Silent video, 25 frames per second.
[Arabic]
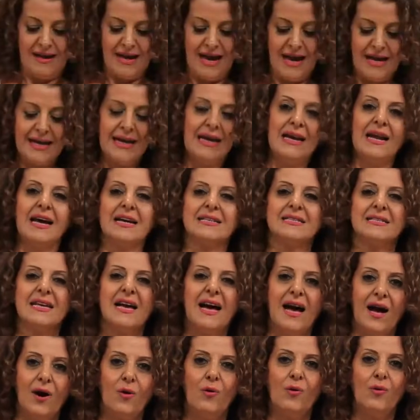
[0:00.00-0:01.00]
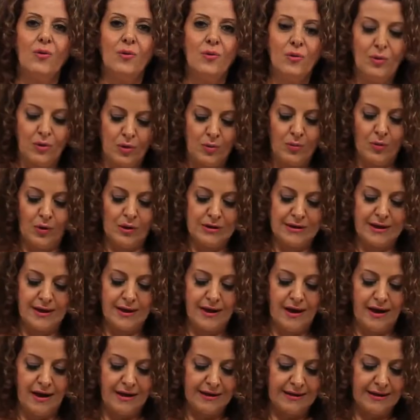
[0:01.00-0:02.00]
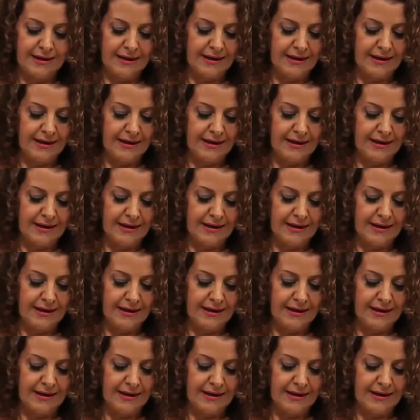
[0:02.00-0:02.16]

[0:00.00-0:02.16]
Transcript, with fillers: هاي إلها ساعة وربع صراحة